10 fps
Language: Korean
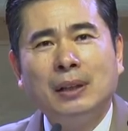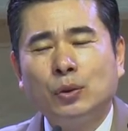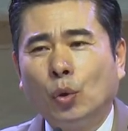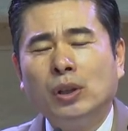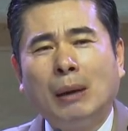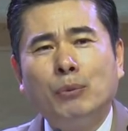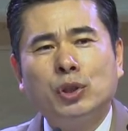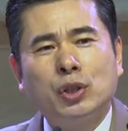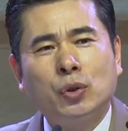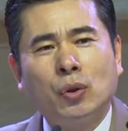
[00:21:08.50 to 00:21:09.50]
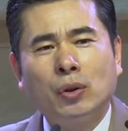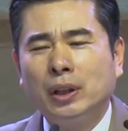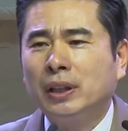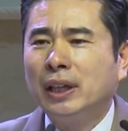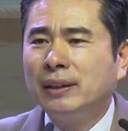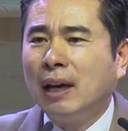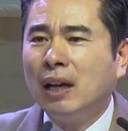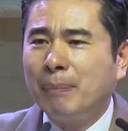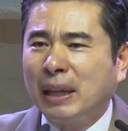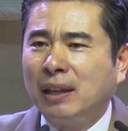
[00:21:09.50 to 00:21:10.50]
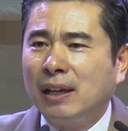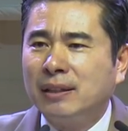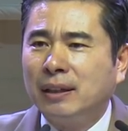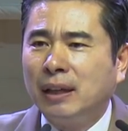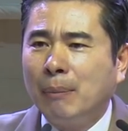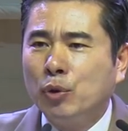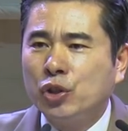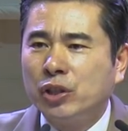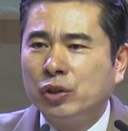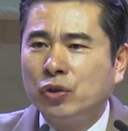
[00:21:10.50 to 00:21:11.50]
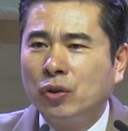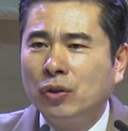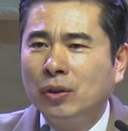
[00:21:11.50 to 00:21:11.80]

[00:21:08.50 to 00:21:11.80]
돈을 한 뭉치 줘. 이렇게 달러 100달러짜리를 한 뭉치를 줘.